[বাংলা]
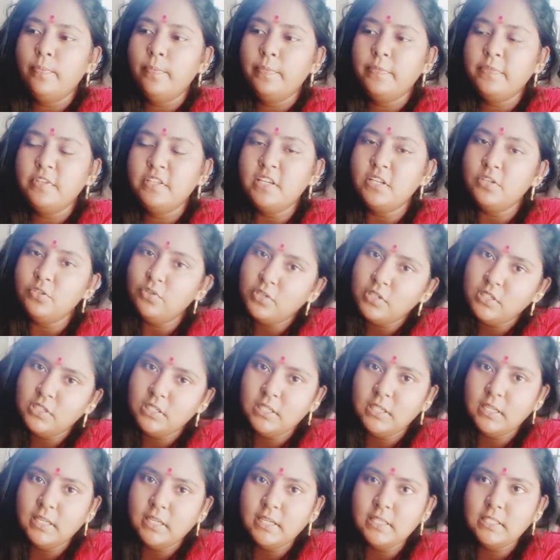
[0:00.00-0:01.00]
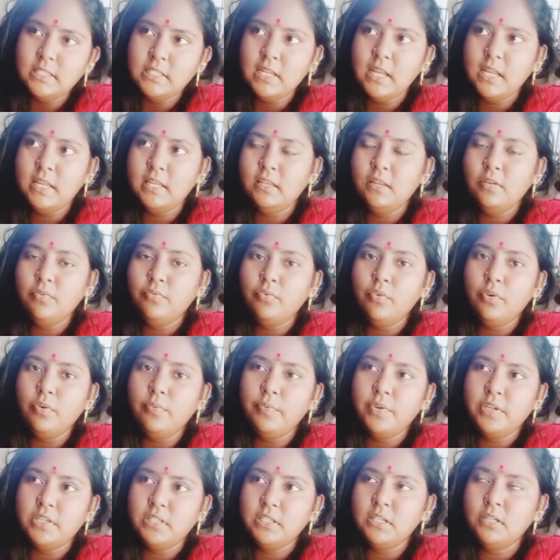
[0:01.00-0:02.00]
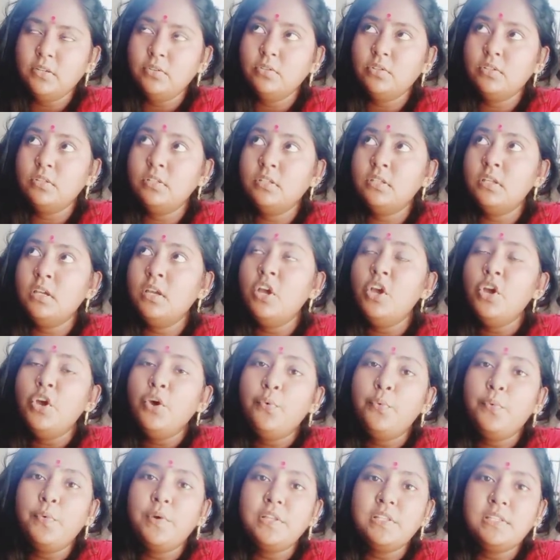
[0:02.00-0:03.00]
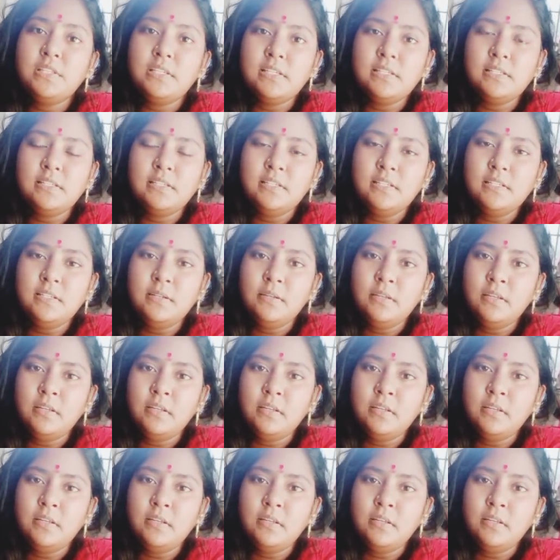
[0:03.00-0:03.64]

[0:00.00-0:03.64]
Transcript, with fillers: স্যাচুরেশন ঠিক আছে নাইনটি ফোর প্রেশার হচ্ছে ওয়ান সিক্সটি